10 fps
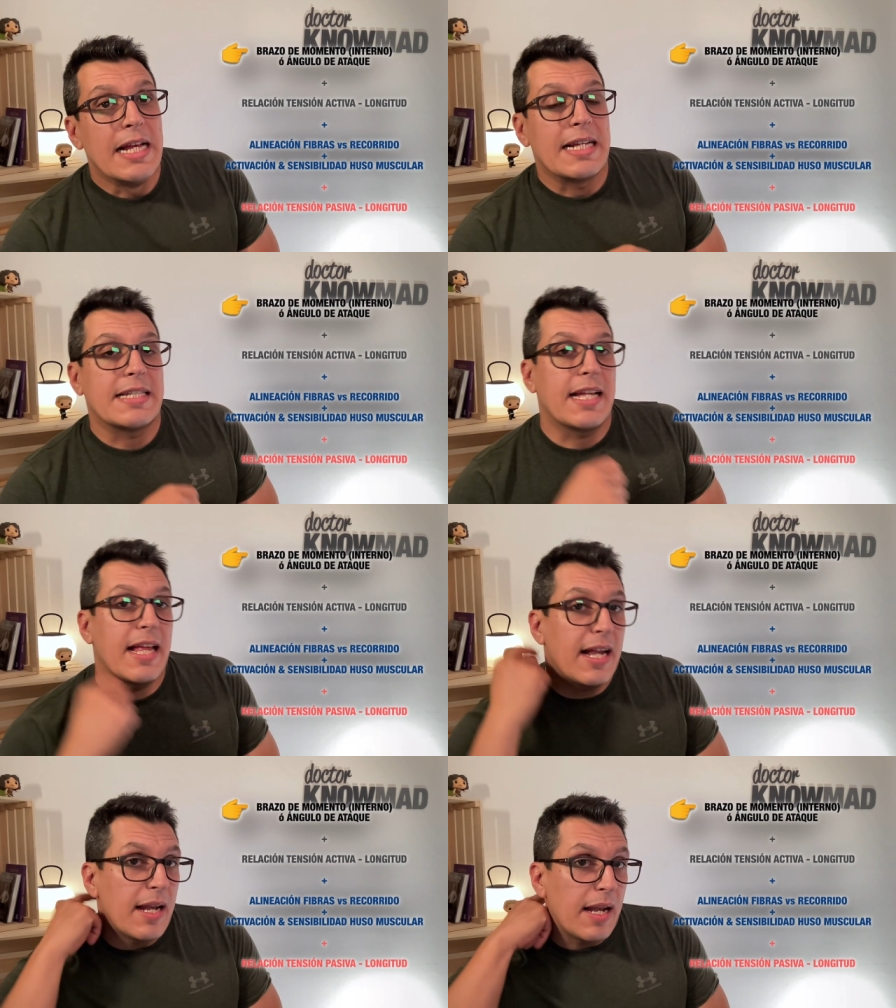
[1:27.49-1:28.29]
que
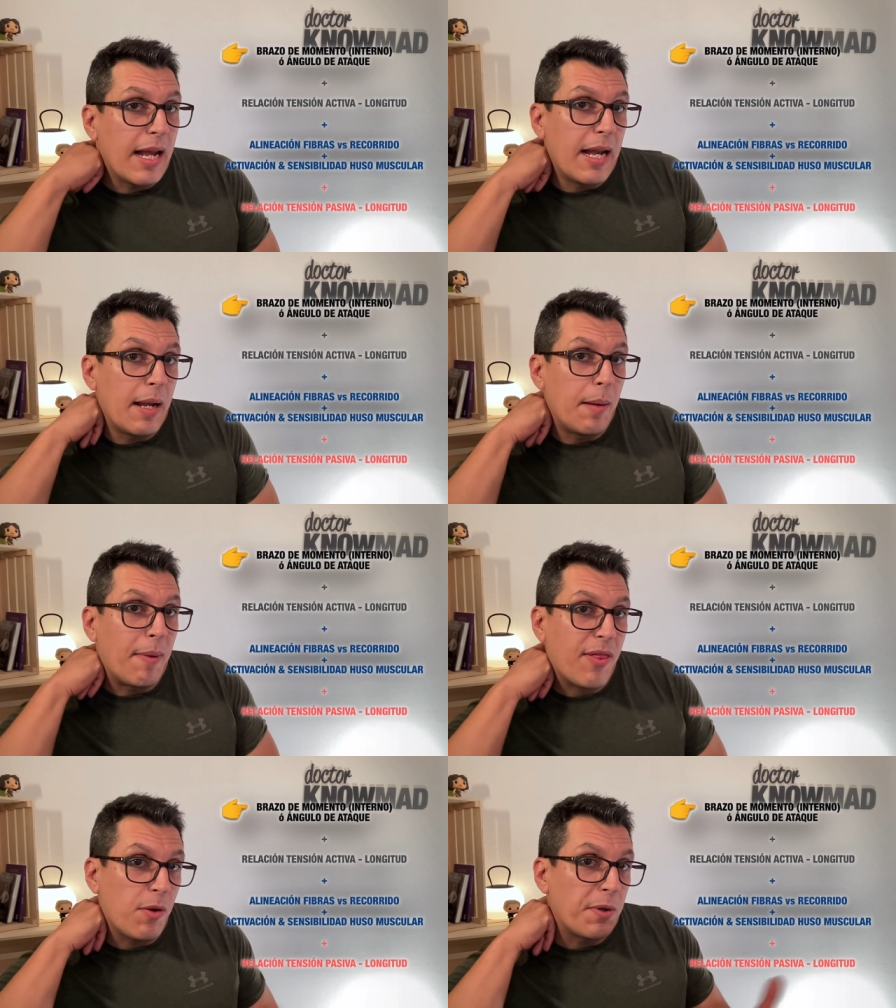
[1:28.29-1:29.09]
sería el,
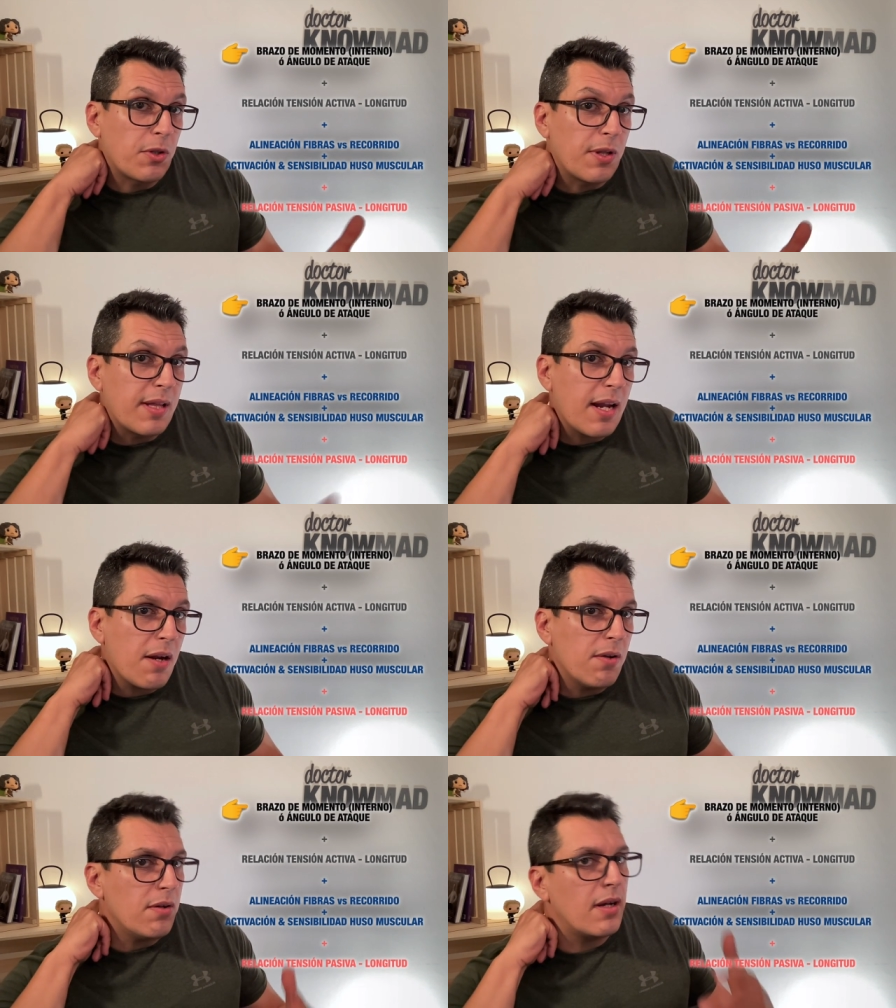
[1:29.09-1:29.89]
brazo de momento
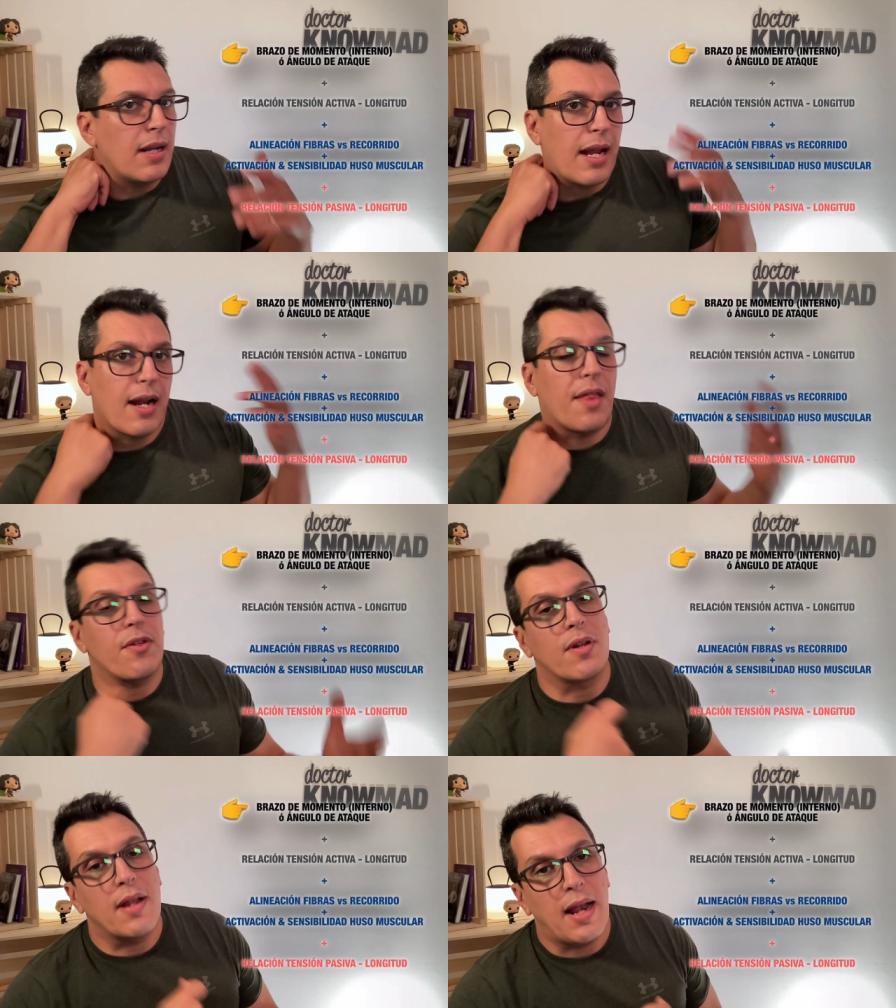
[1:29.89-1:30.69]
interno, la
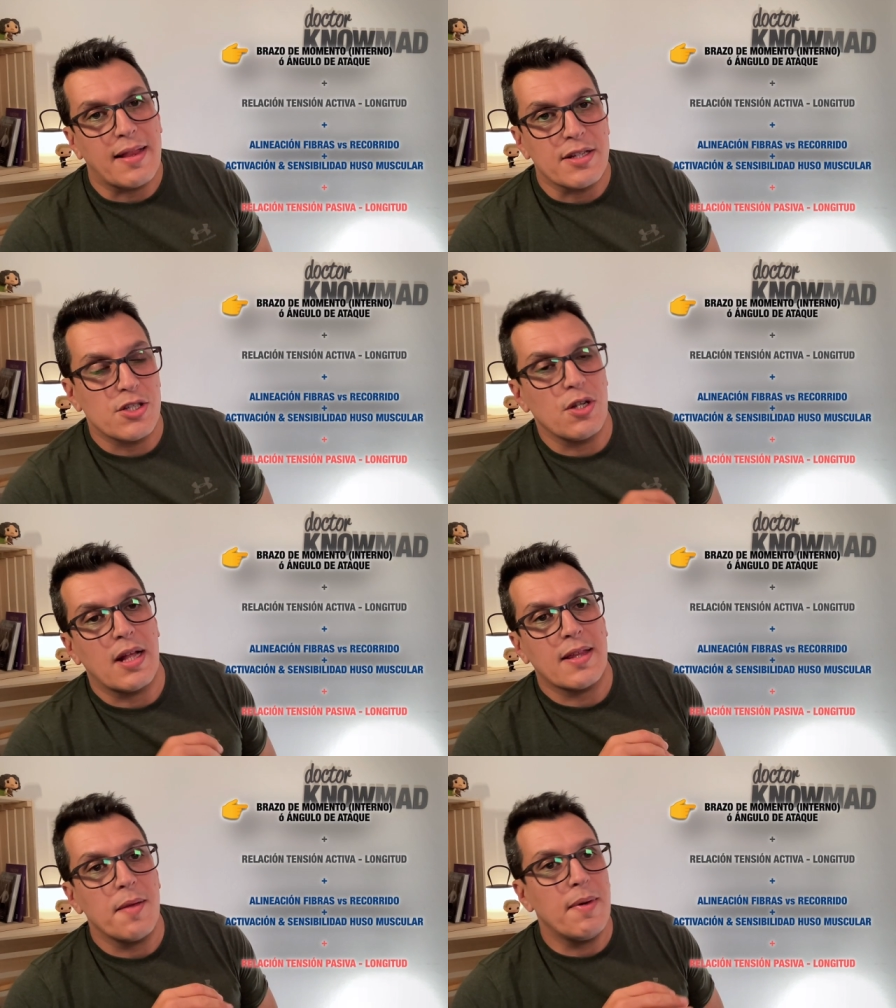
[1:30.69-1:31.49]
relación de la tensión
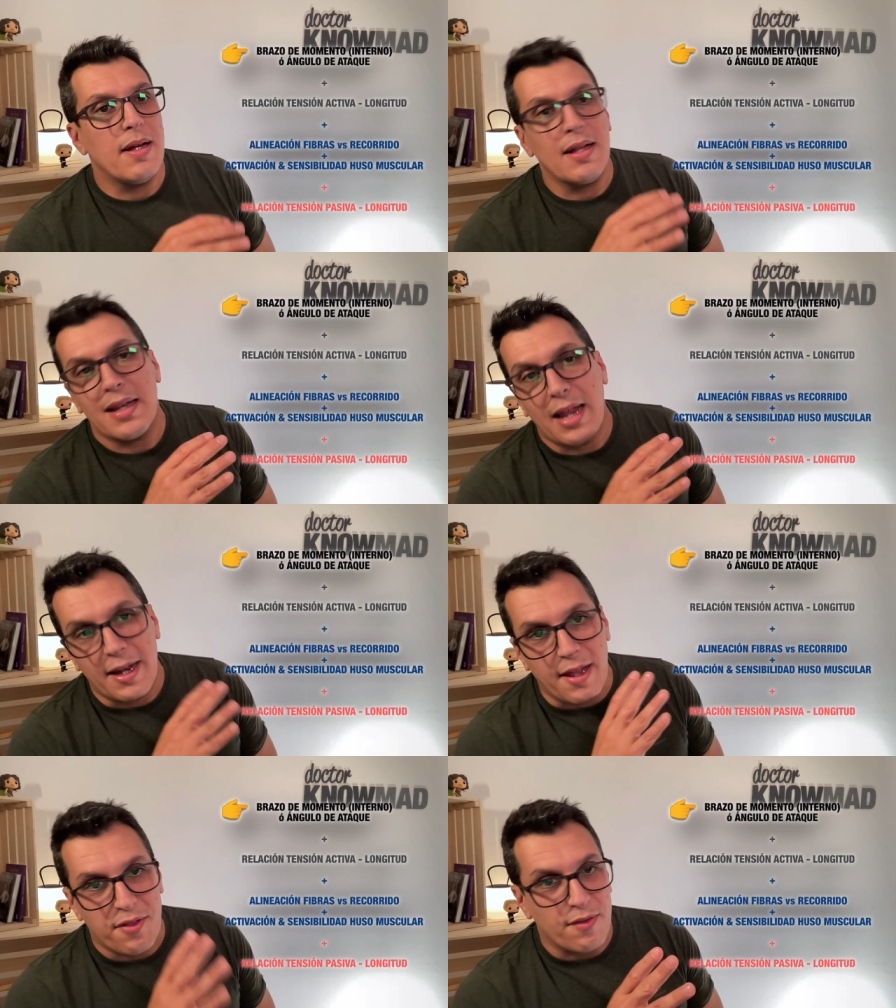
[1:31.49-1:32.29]
activa, la
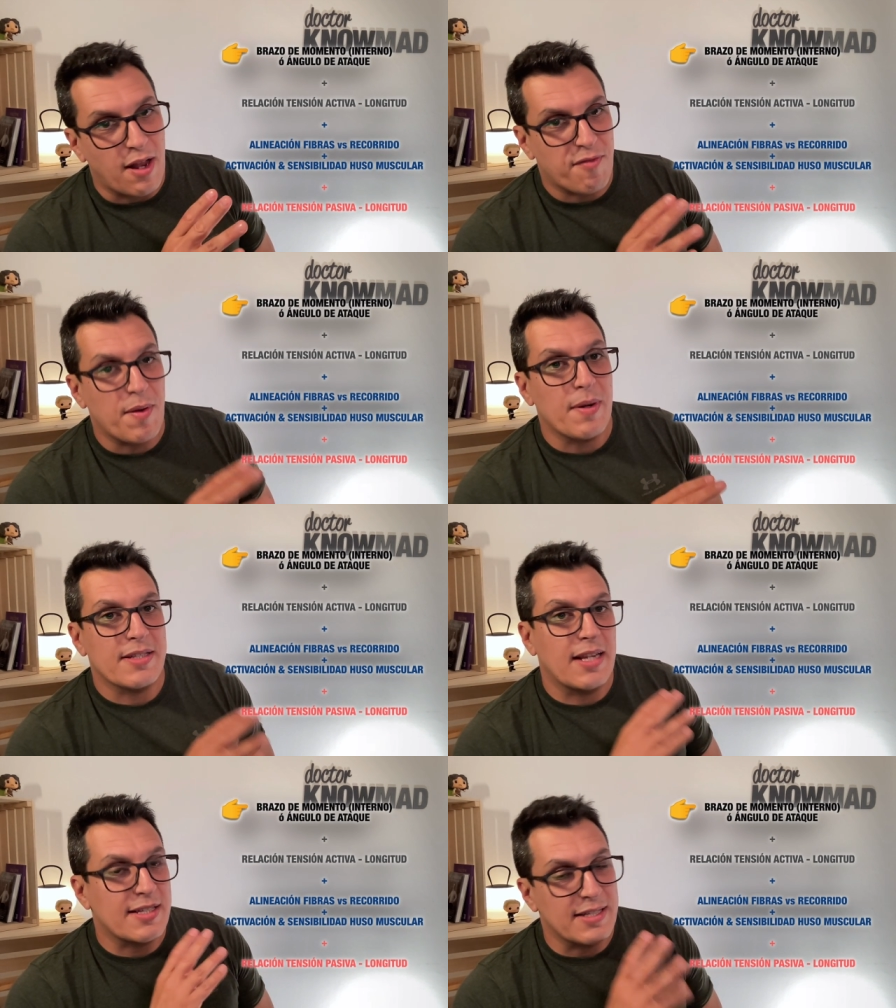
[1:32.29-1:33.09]
alineación de las
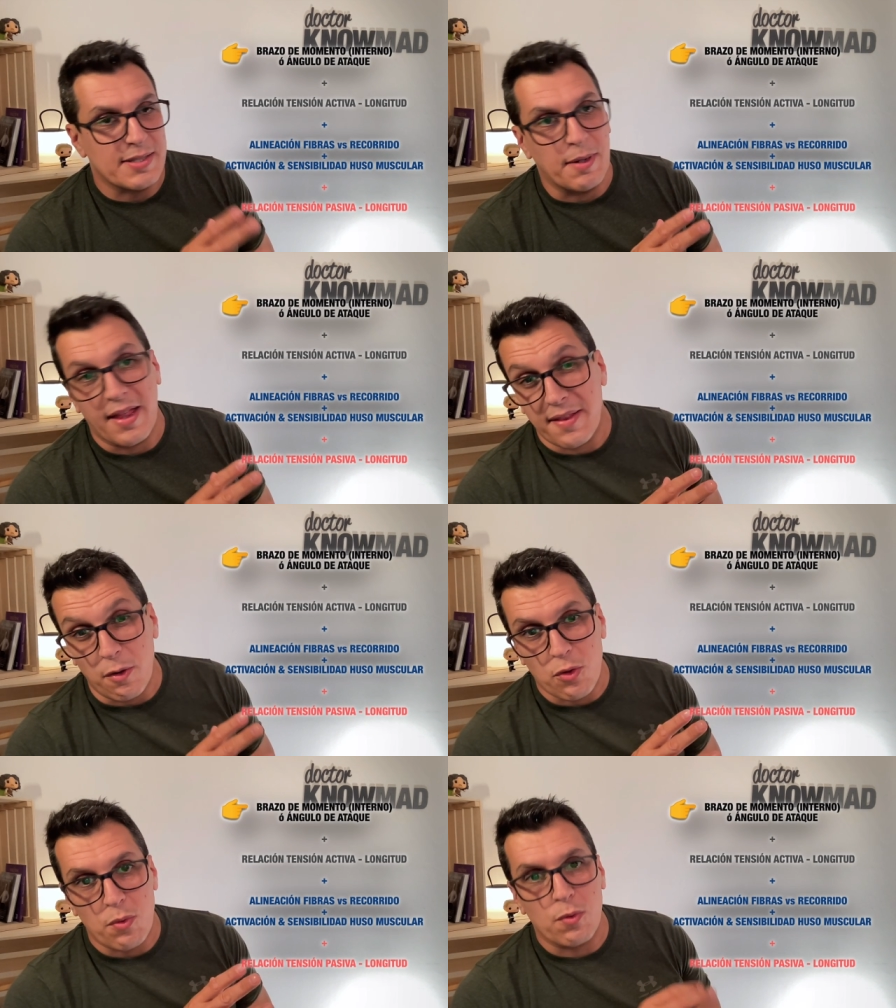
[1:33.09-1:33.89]
fibras y la sensibilidad
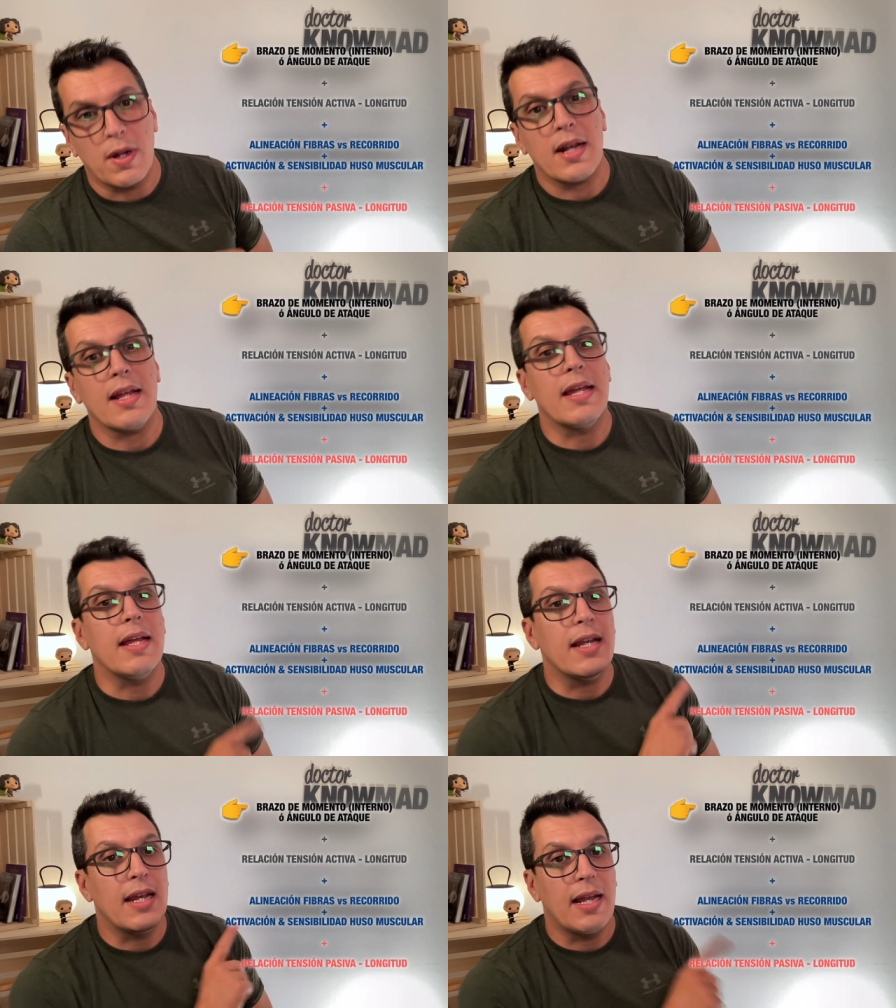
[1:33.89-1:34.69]
del uso muscular
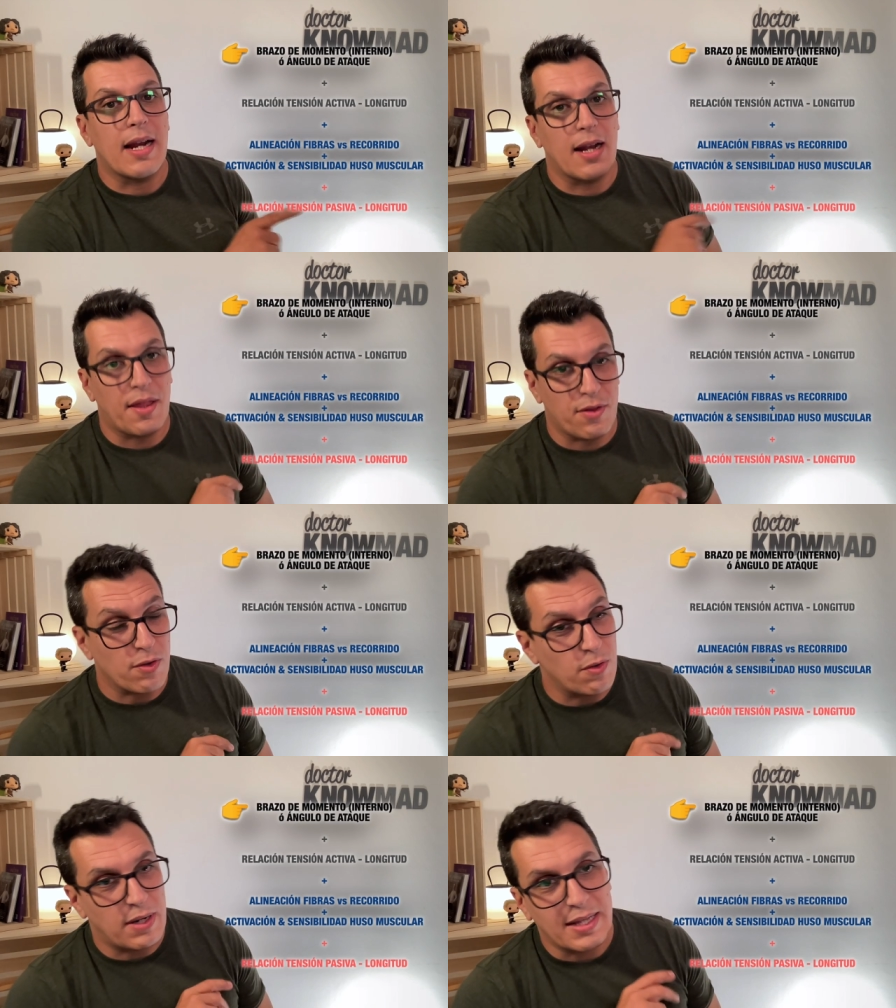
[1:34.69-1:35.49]
y la
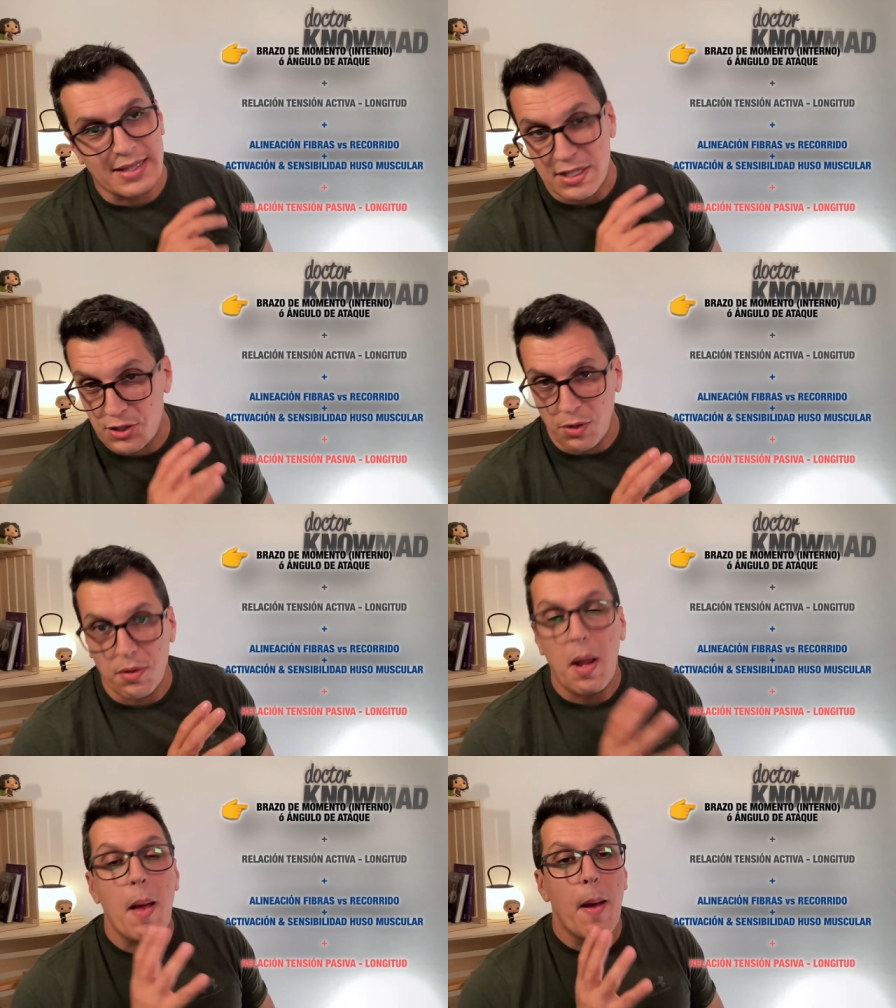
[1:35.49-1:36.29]
relación con la
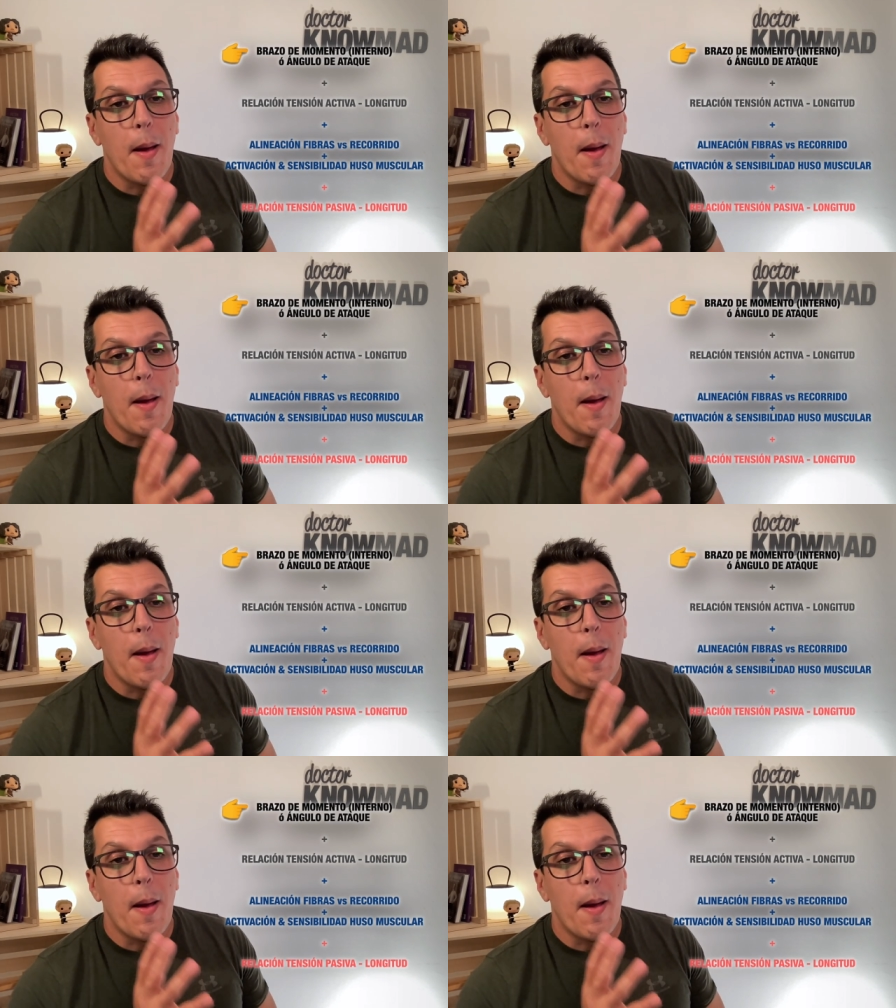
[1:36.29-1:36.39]
tensión